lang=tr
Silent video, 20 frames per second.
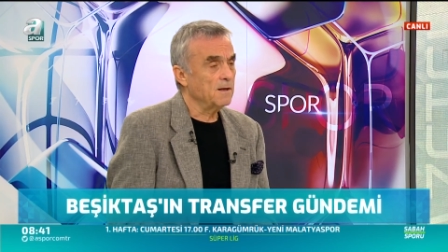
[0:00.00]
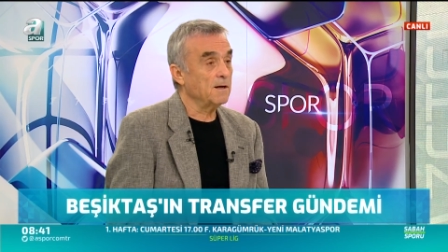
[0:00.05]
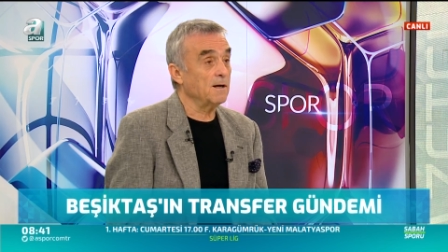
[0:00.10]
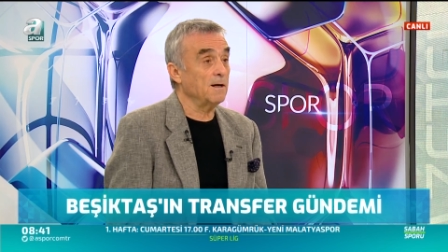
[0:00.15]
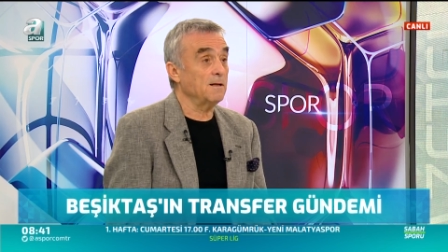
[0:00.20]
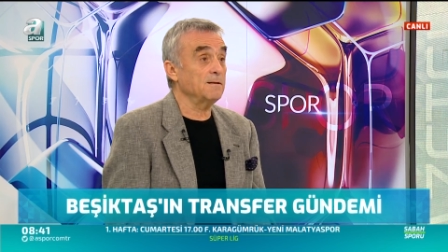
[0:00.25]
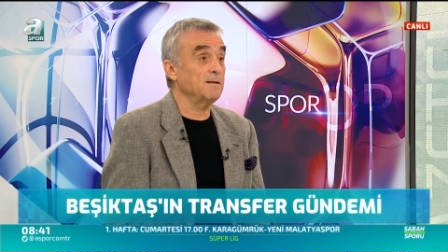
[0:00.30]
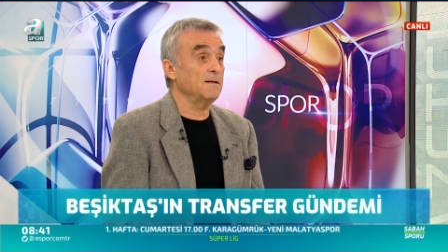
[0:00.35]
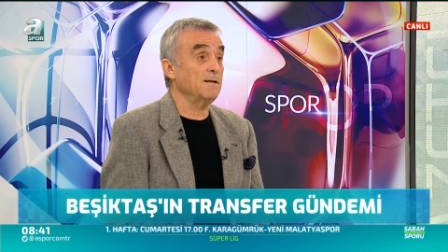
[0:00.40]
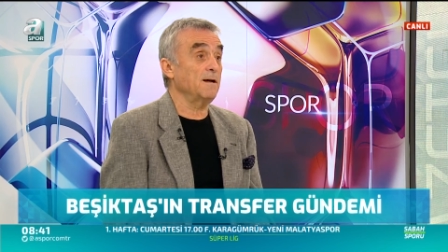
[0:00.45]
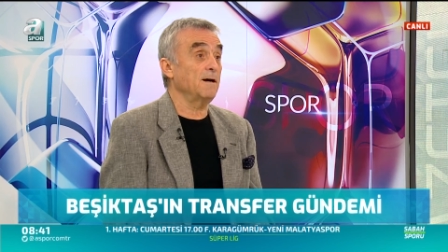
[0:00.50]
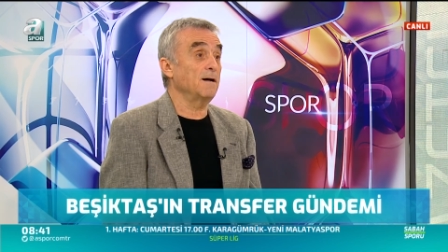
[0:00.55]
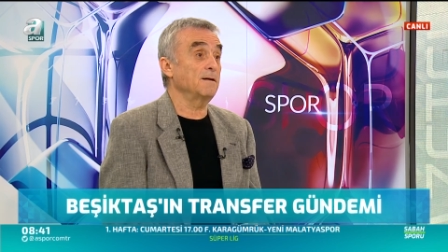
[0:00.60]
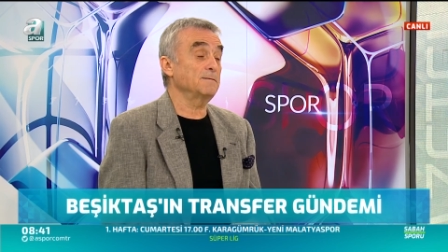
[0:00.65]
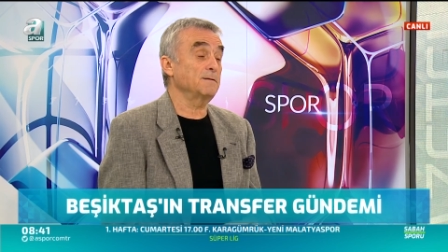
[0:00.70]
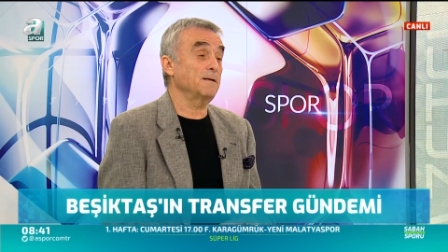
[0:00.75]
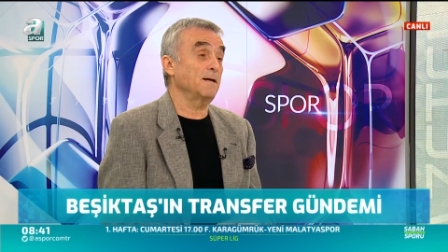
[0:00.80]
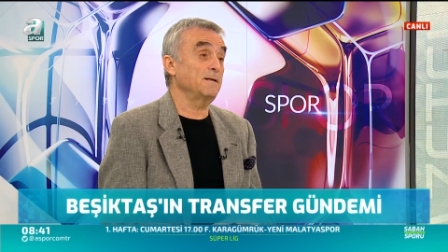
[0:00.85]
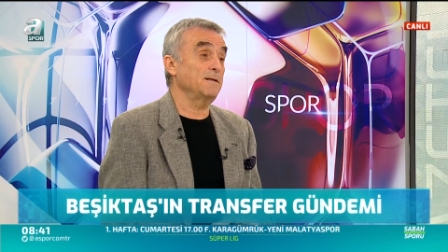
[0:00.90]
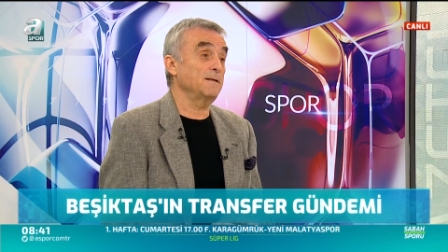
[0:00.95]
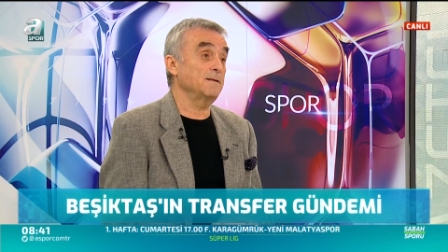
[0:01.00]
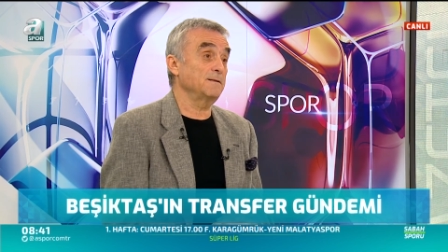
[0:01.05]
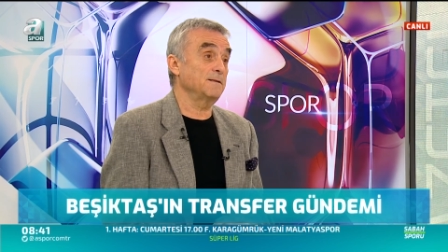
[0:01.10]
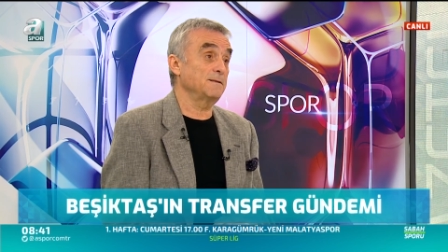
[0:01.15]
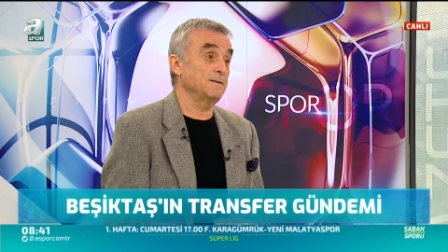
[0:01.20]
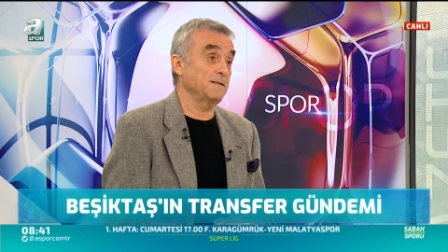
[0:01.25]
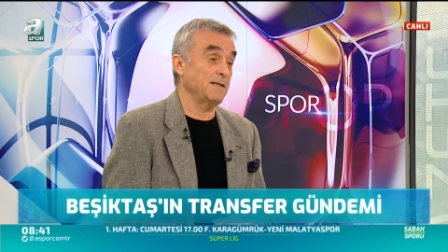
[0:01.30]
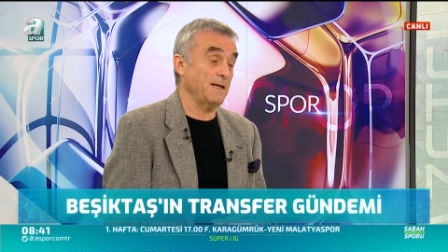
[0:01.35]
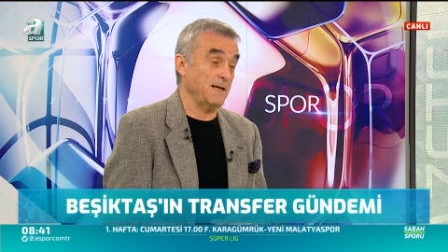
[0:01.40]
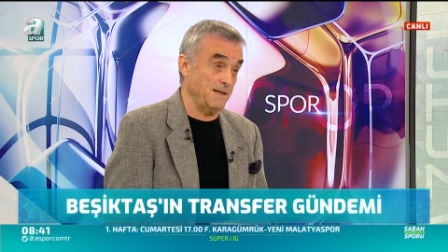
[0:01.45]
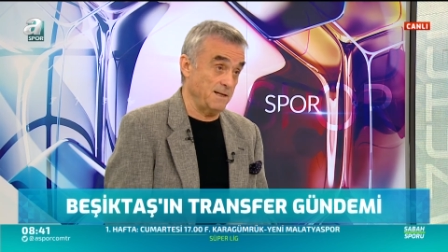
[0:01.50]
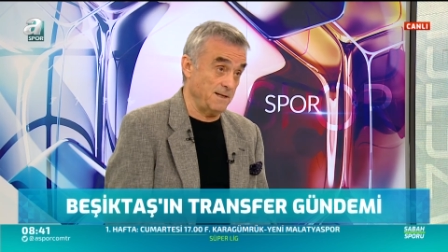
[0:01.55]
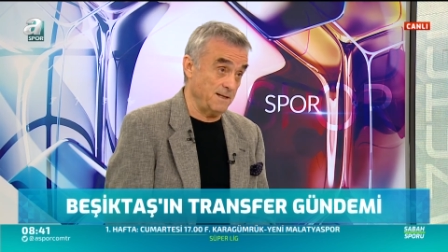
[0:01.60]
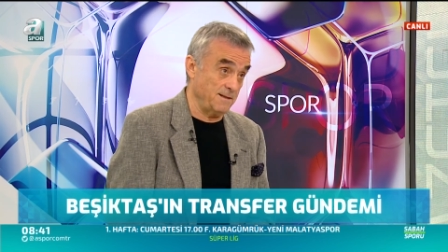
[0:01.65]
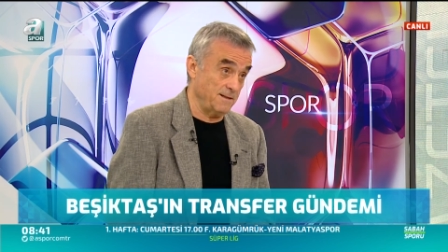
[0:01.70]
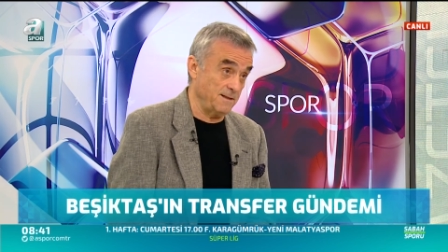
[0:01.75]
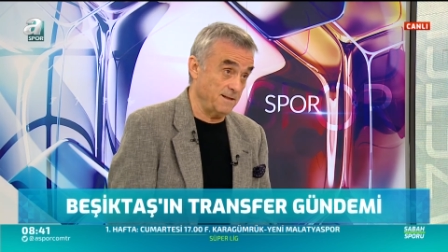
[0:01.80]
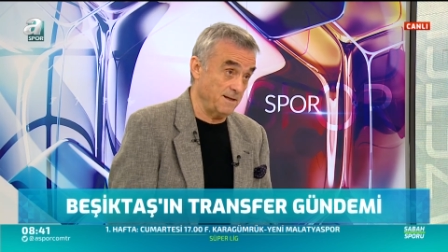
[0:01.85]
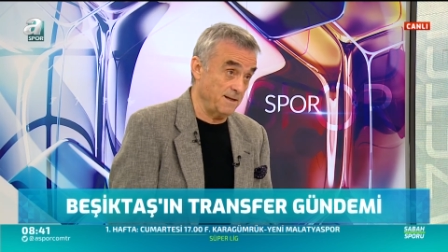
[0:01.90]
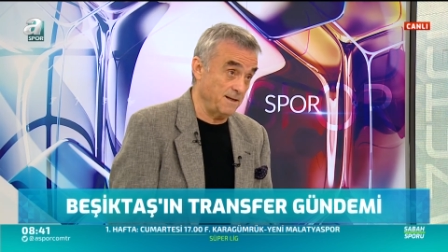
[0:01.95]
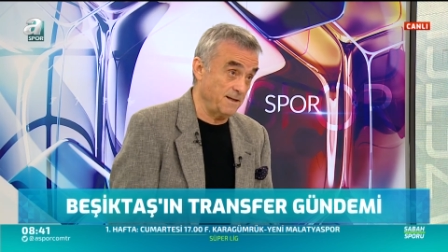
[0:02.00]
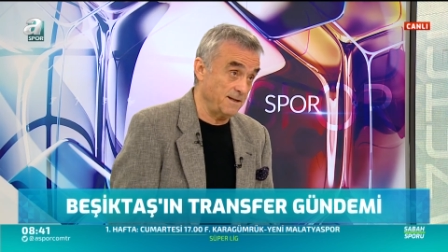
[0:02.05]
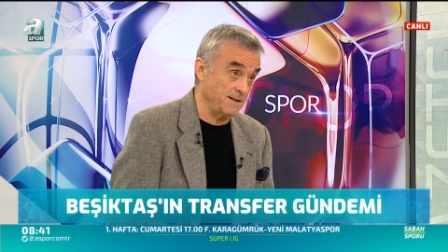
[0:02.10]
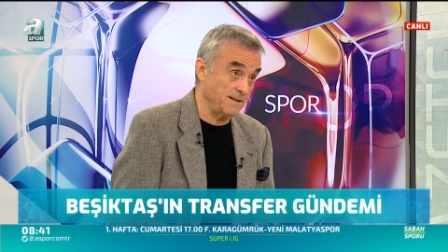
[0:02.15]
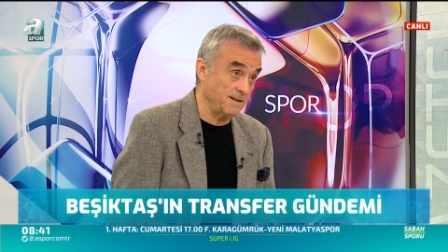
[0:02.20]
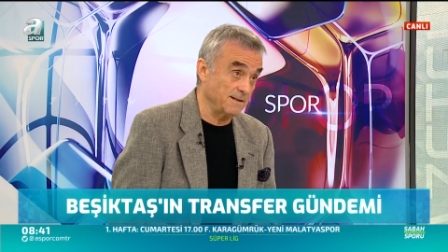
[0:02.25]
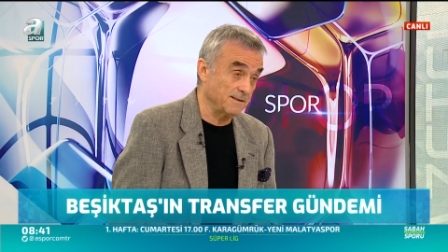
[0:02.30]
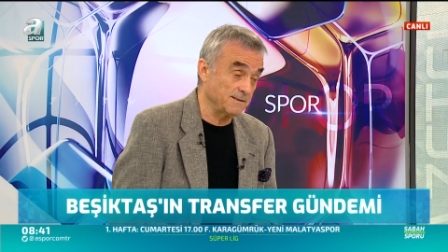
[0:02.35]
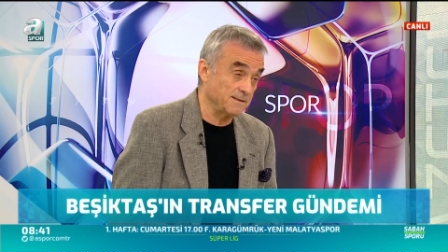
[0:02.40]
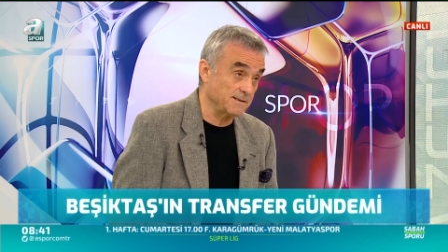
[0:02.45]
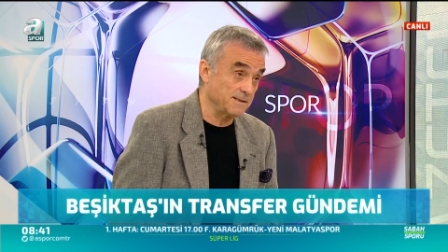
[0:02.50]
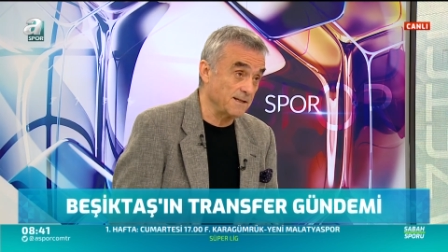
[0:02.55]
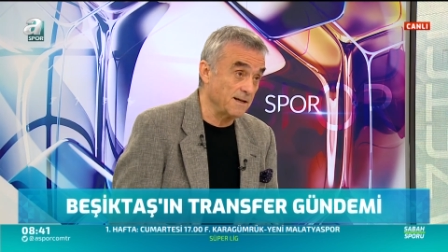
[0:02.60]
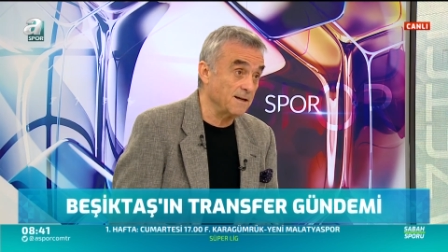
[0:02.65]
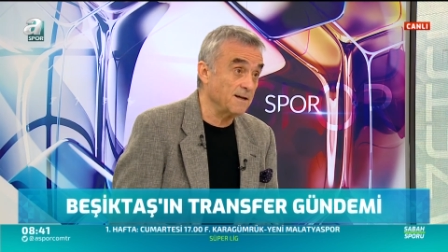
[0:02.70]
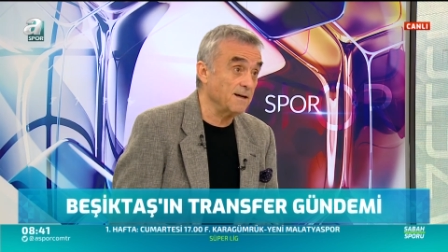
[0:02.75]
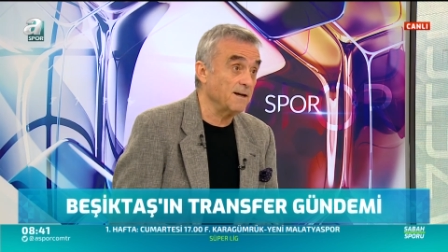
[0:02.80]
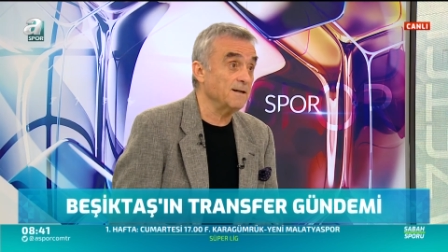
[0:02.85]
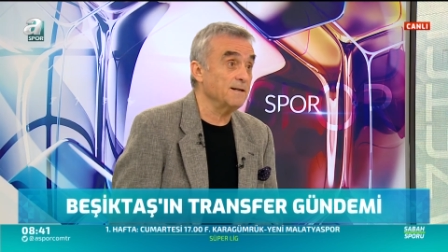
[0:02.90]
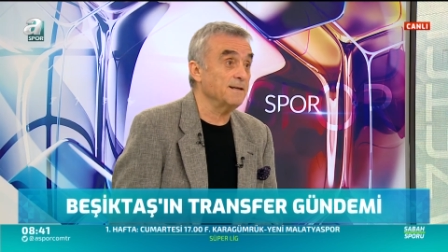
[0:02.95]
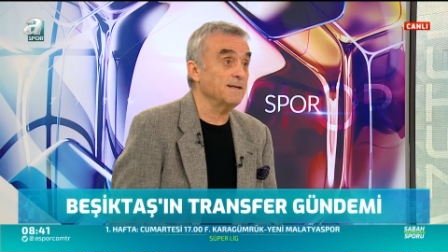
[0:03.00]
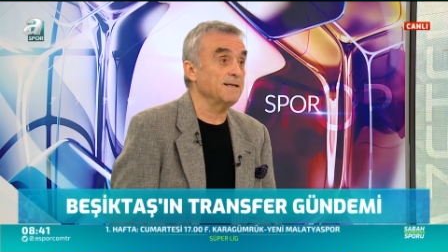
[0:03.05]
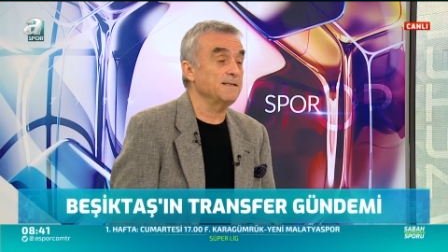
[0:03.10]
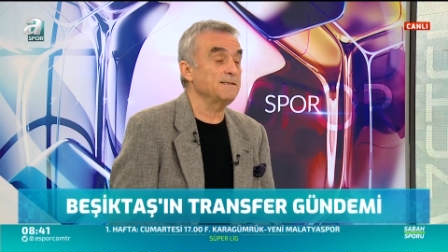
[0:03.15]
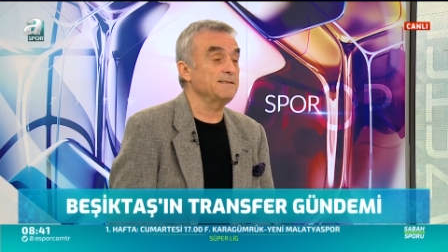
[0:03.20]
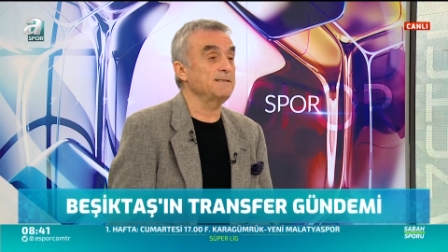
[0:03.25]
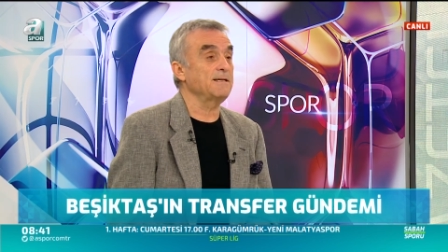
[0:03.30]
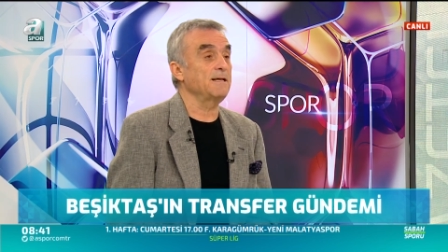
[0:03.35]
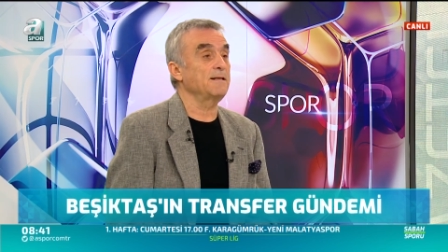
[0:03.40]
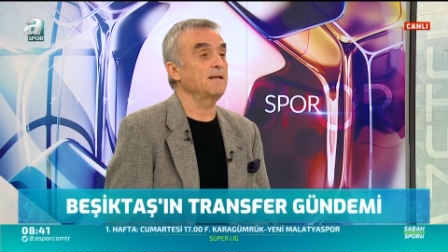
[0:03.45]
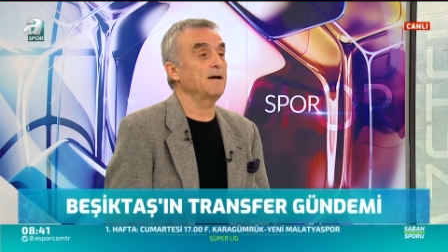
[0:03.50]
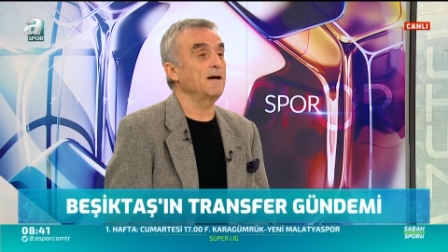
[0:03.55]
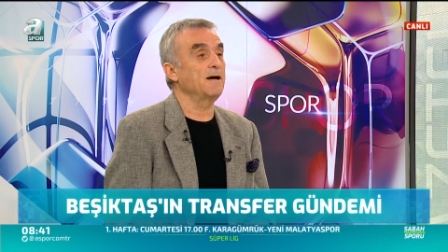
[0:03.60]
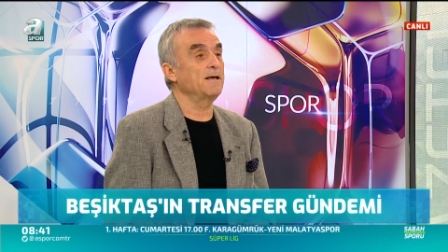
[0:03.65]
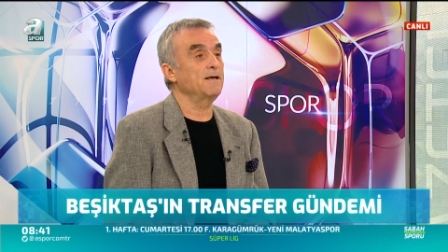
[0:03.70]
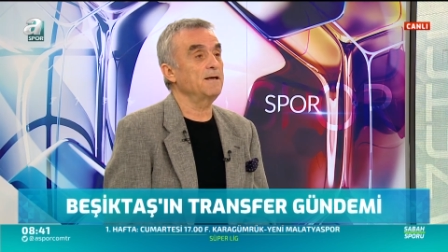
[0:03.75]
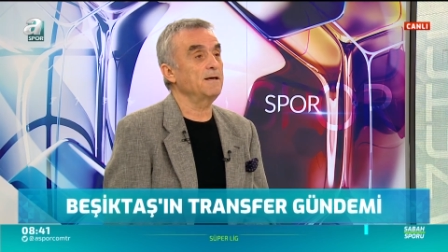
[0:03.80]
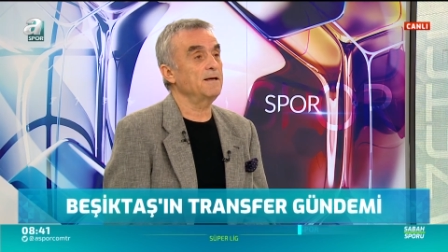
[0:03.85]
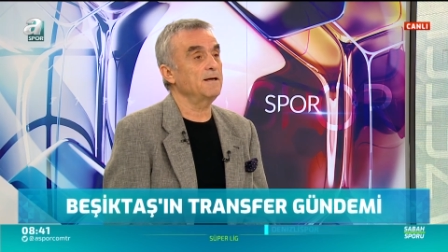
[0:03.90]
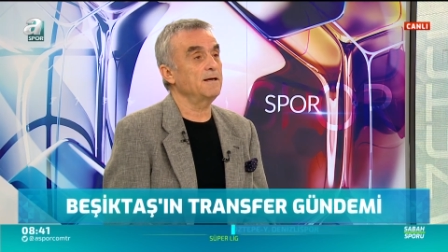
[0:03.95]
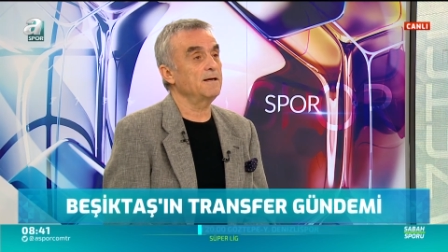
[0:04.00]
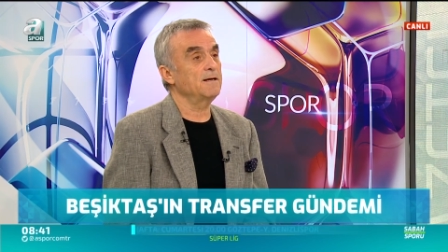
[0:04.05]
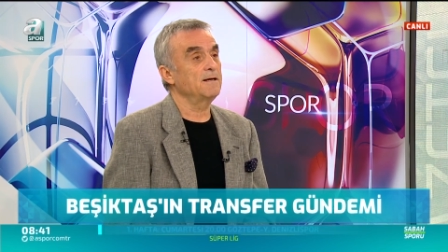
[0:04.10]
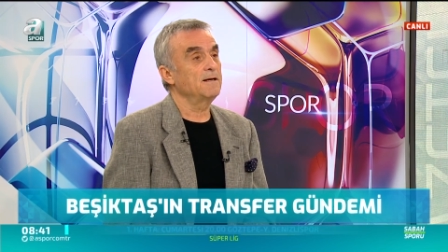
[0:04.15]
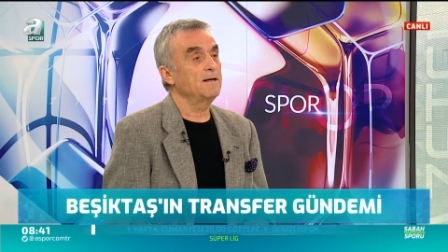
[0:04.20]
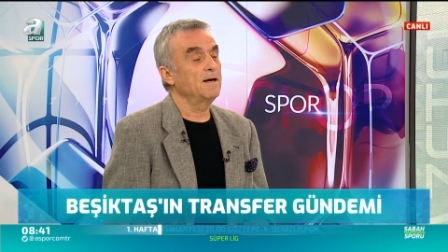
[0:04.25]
Kaldı ki Antalya'nın elinde Sangare gitse dahi